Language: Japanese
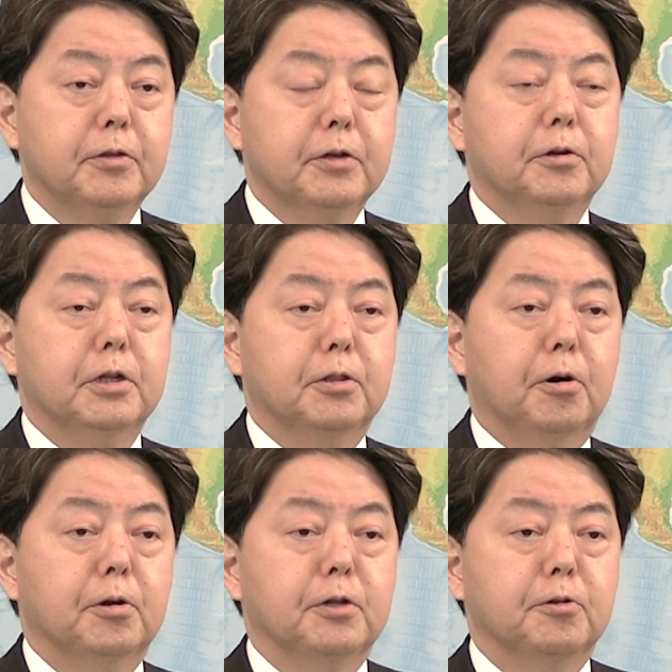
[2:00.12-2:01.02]
じっくり
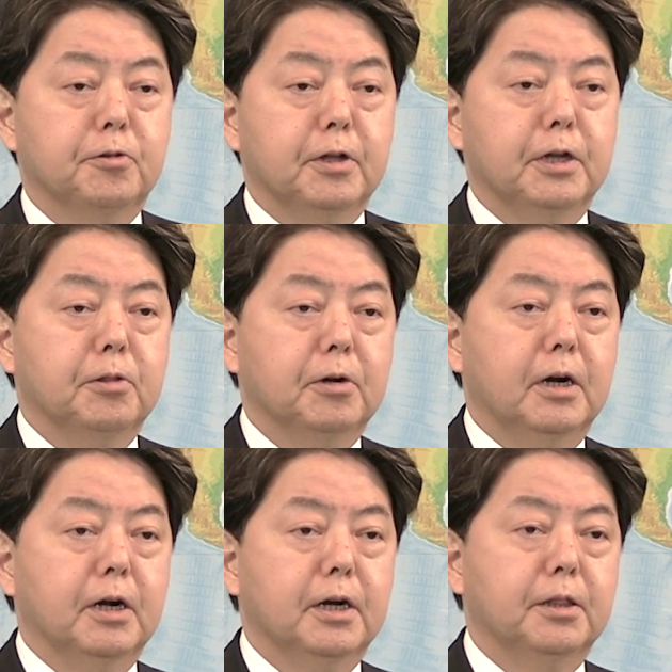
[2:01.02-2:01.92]
と議論したいと考
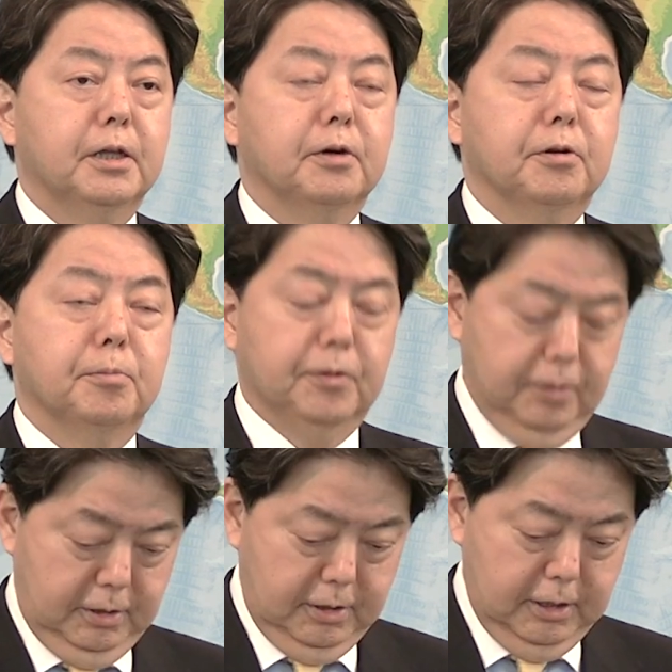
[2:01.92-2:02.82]
えておりま
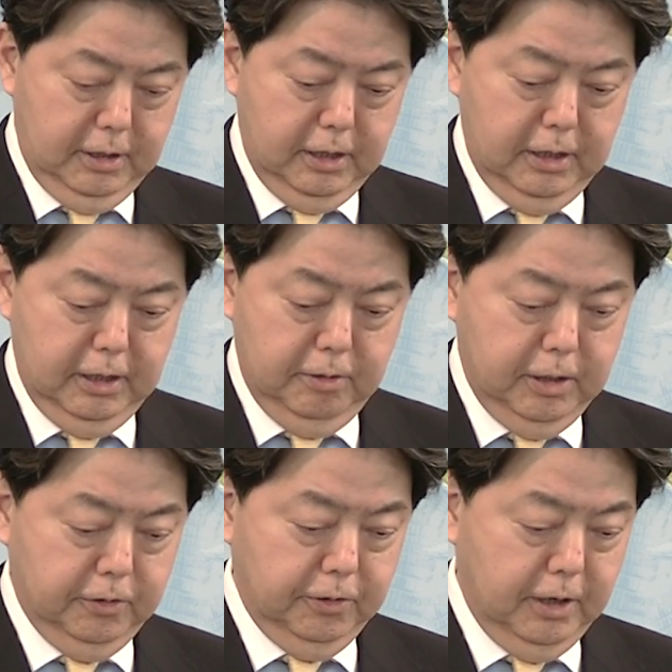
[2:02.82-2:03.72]
す。
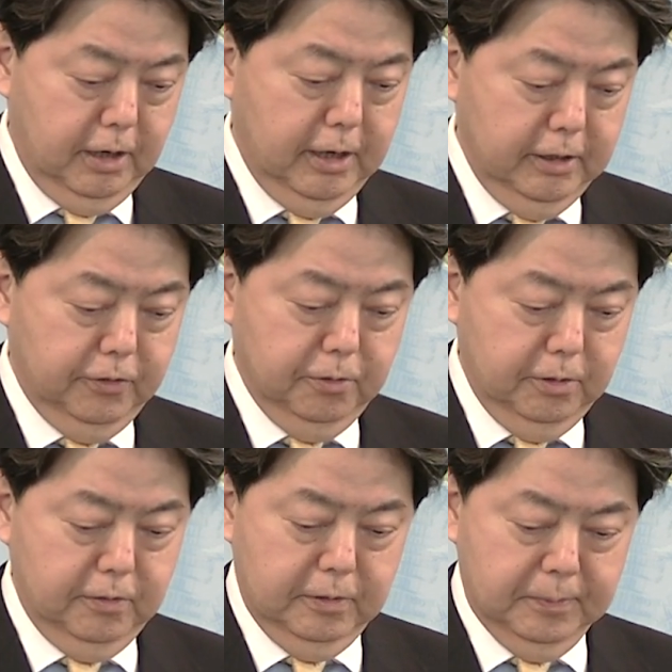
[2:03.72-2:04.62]
私からは以上
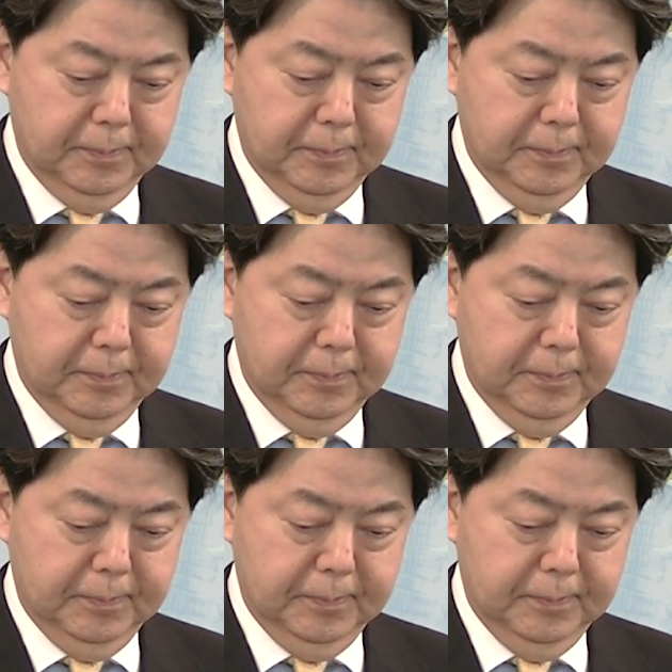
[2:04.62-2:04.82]
です。